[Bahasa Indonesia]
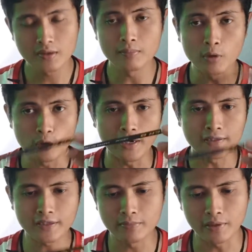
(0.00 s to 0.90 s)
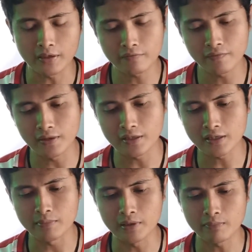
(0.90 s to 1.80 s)
Penggunaannya gimana, feel-nya
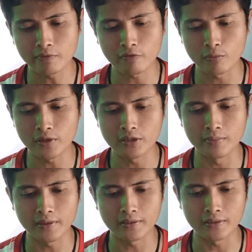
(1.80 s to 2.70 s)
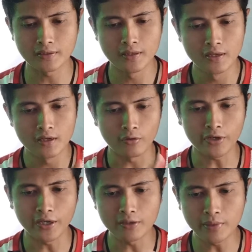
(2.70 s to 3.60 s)
gimana, performanya gimana ya.
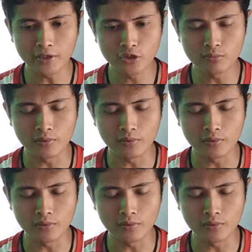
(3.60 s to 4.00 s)
Oke, ini medium